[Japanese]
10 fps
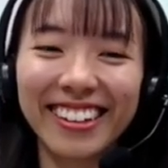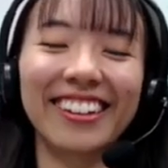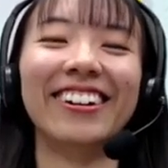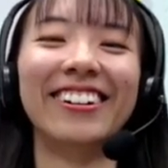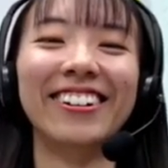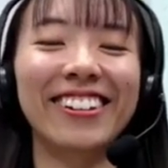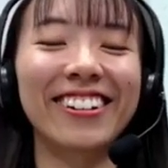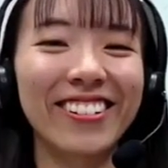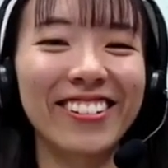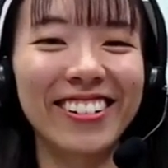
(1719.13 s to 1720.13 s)
あ
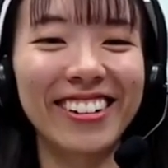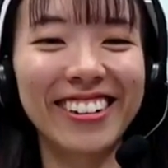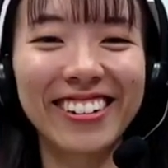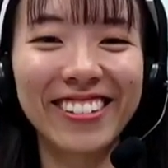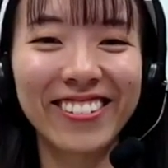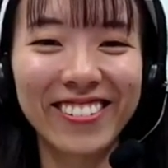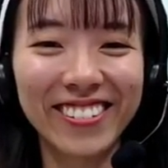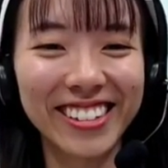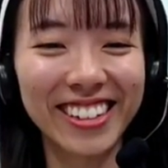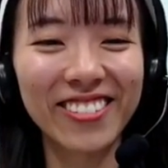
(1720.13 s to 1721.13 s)
なるほど。ありがとうご
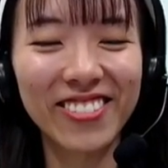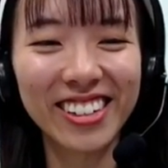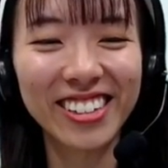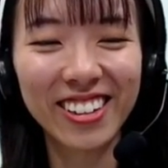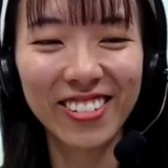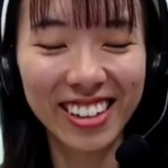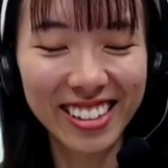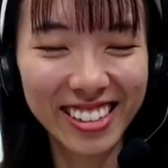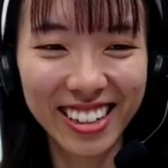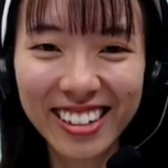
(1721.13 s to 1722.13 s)
ざいます。まあ、
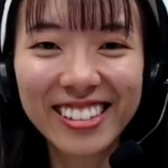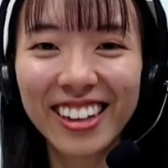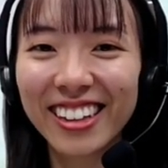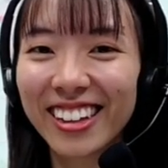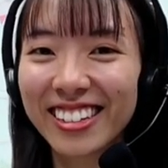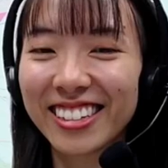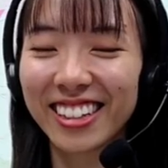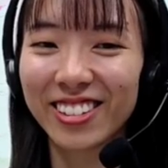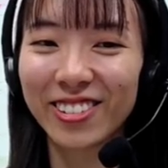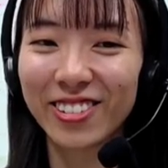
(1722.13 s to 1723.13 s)
一学生に対し
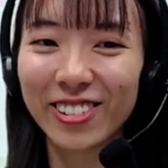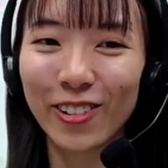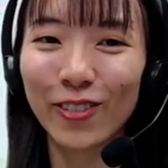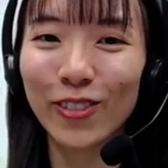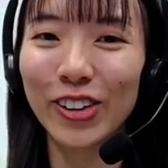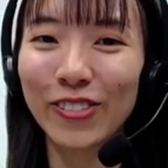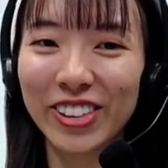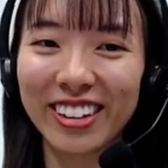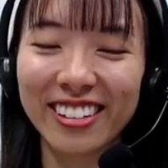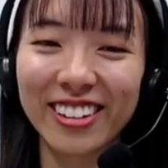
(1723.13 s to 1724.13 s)
てすごくこう思い持
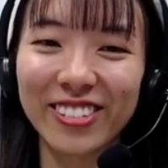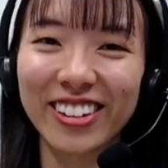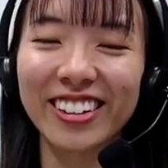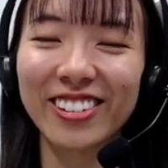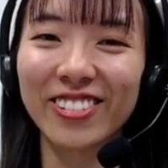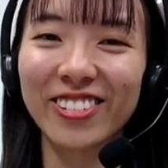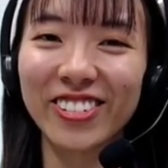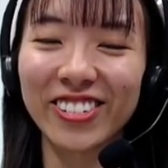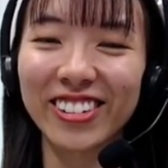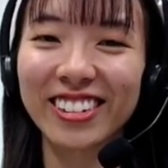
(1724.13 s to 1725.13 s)
たれてるなというと
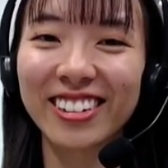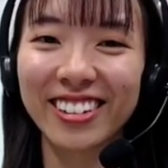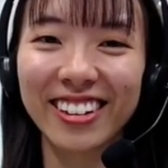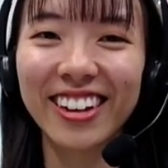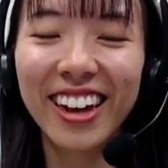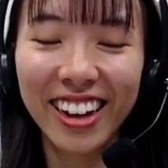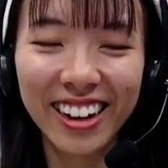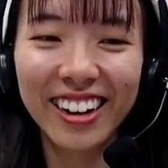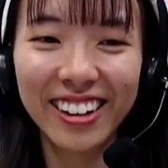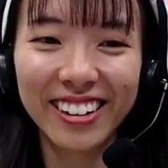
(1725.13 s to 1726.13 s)
ころですかね。あ
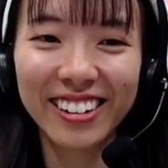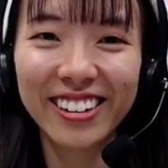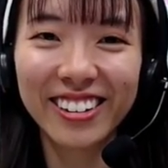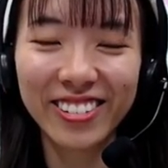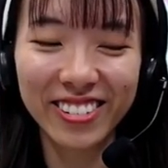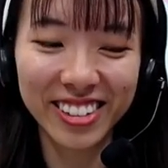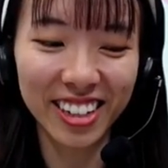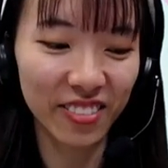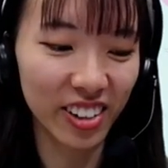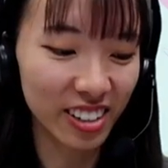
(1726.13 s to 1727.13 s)
りがとうござ
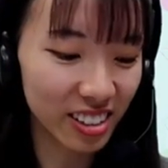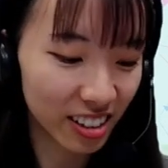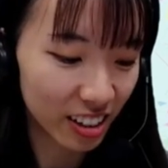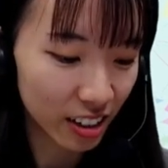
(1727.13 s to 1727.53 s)
います。